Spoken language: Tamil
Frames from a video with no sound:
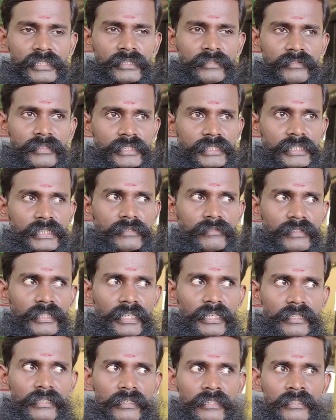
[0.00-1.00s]
மீசை வச்சுக்க
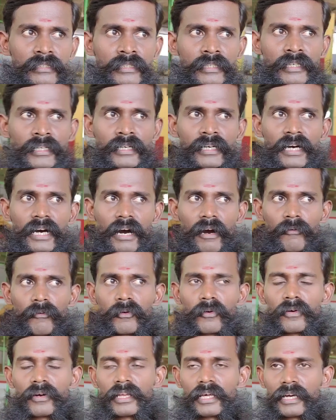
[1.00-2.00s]
வேணாம்
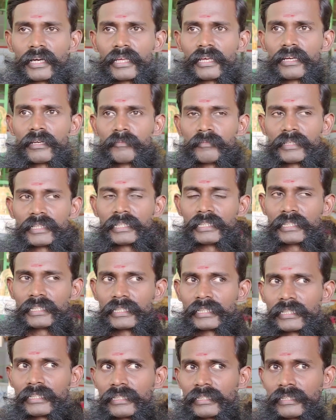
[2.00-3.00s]
அவரோட அடையாளம் மாதிரி
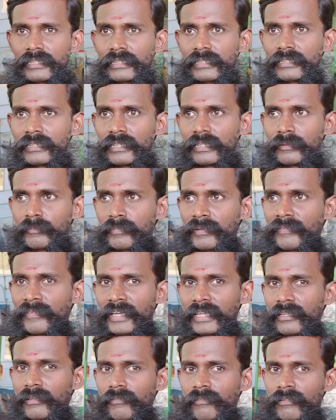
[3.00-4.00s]
நீங்கள் இருக்கிறதுனால இப்படி
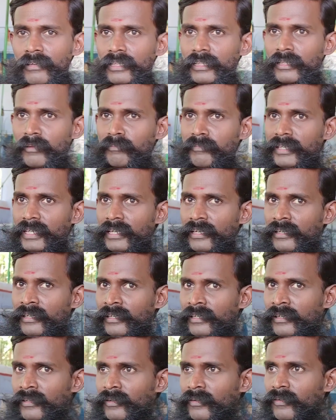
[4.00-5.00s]
வைக்கக்கூடாது தம்பி
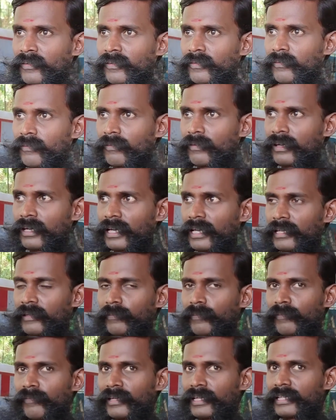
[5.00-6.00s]
உங்கள்
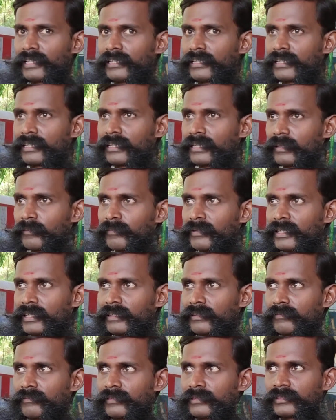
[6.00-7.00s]
லைஃப் மாதிரி இருங்க
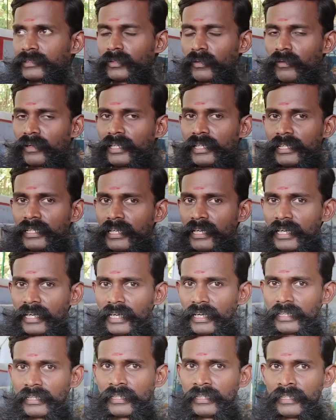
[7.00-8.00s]
அப்படின்னு
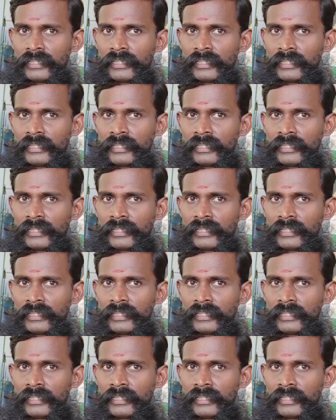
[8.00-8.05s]
சொல்லியிருக்கிறாங்க